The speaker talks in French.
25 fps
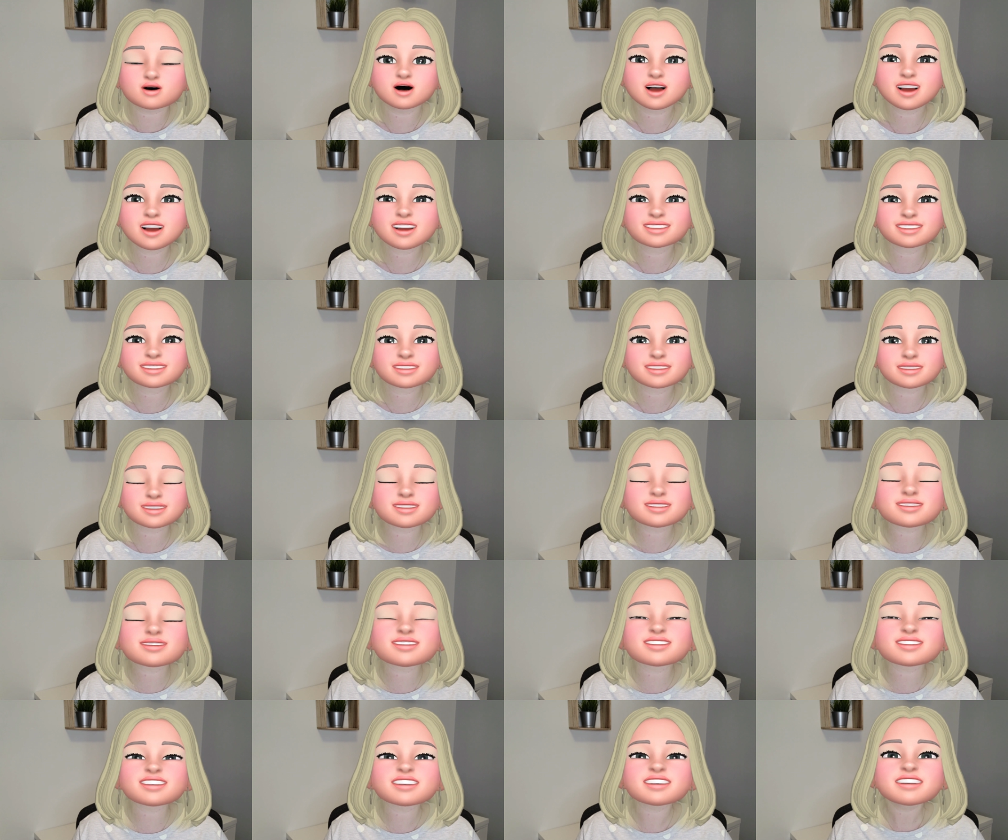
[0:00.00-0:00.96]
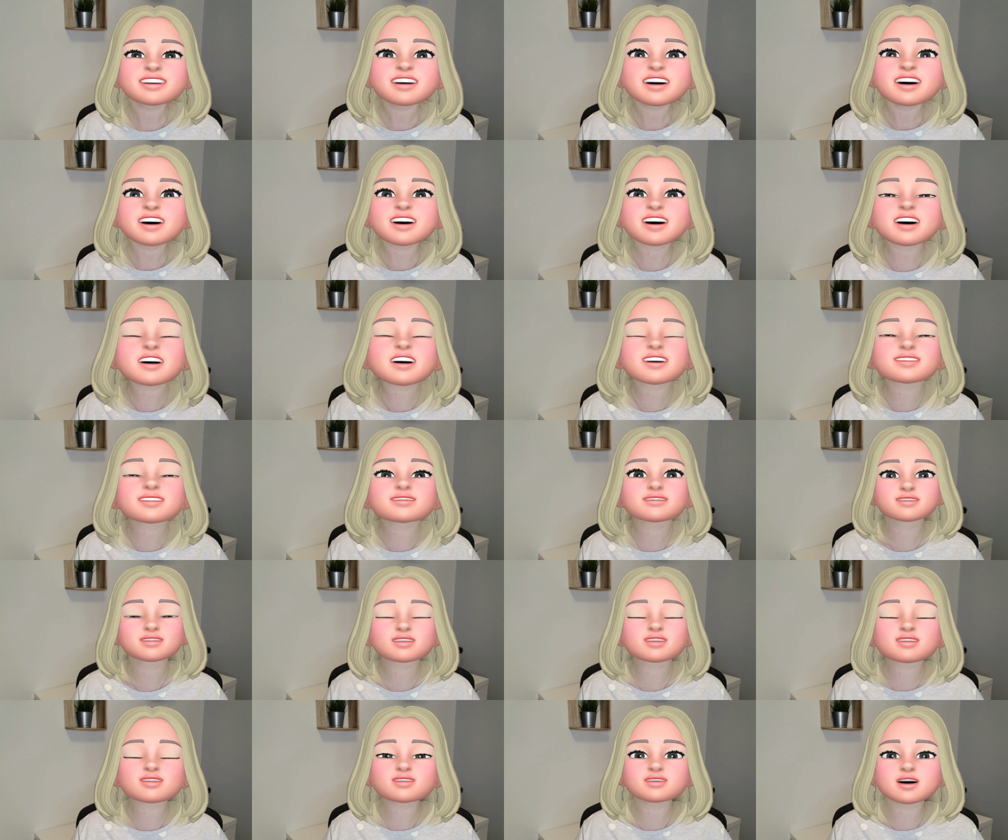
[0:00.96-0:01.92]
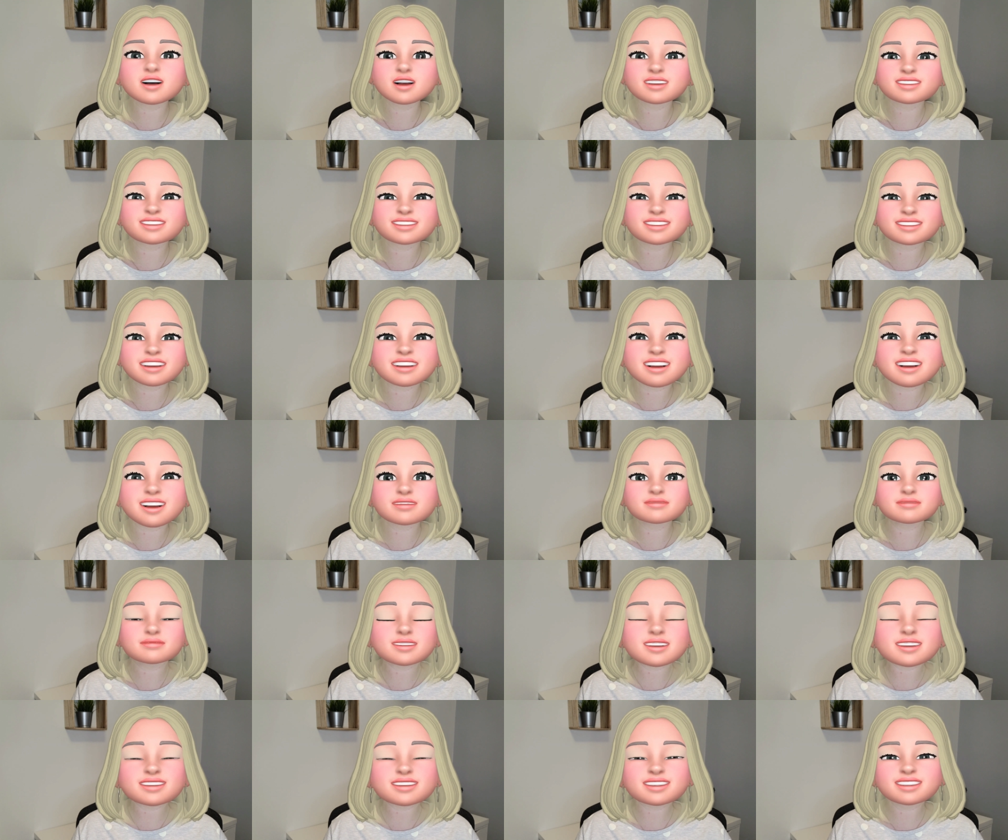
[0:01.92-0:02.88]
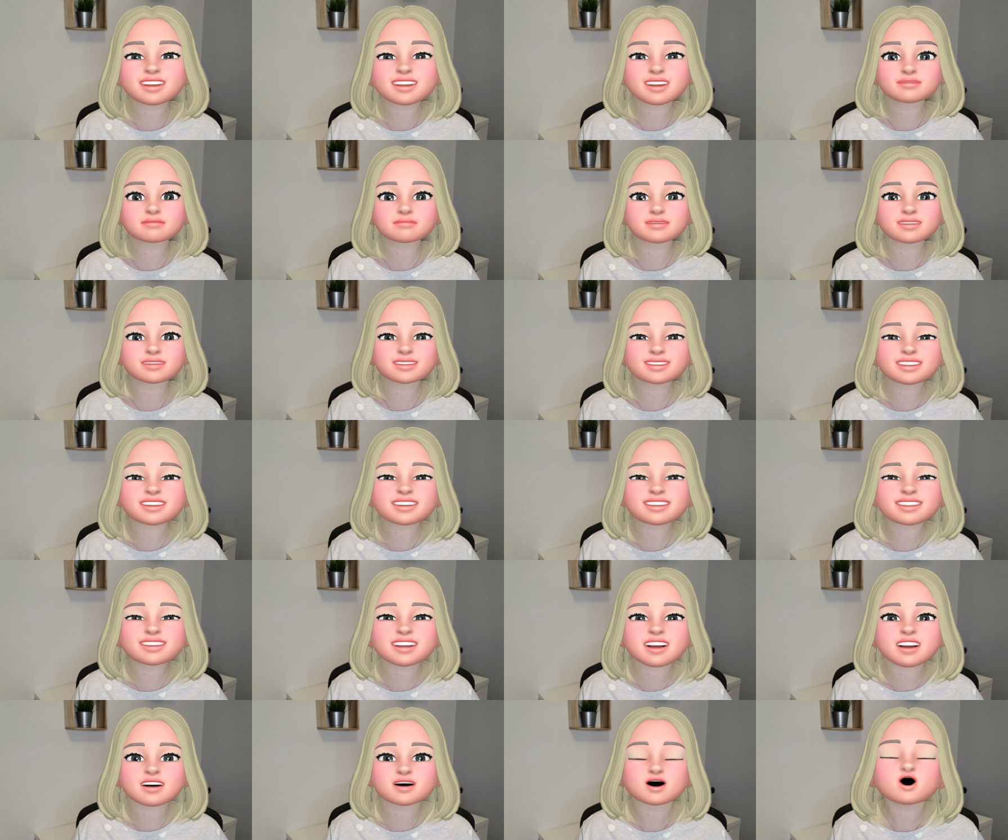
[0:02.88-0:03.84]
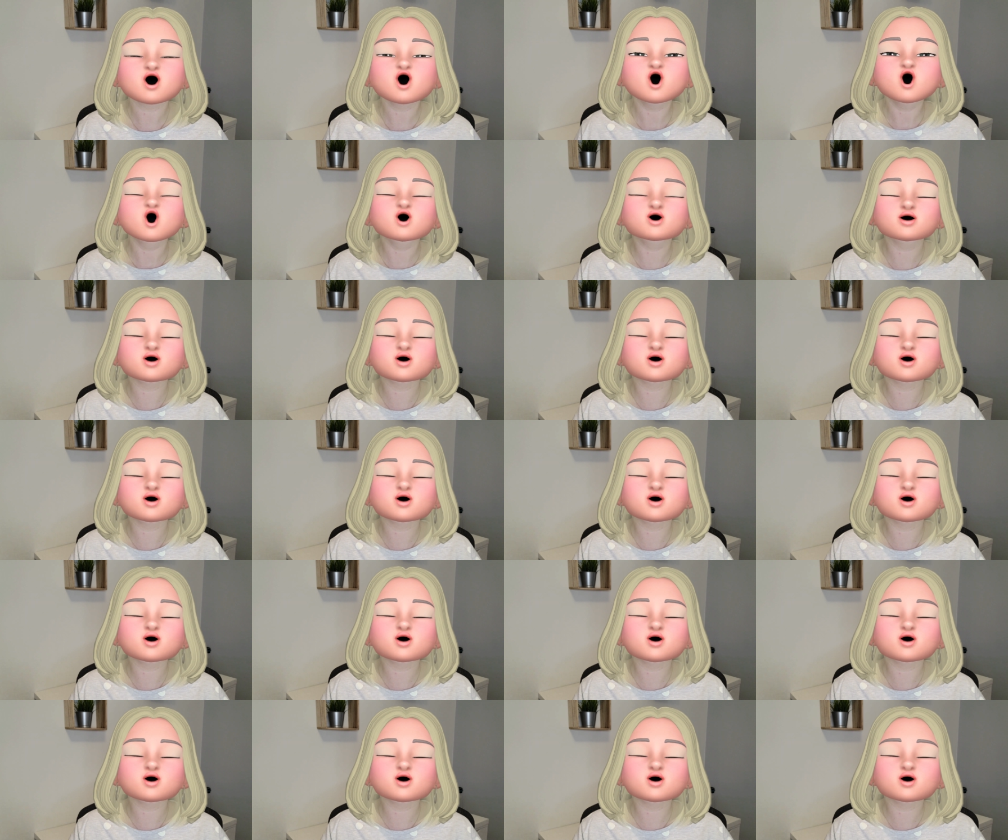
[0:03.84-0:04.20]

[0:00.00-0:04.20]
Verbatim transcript: à ce qu'on dit, et du coup, ça amène des petites erreurs.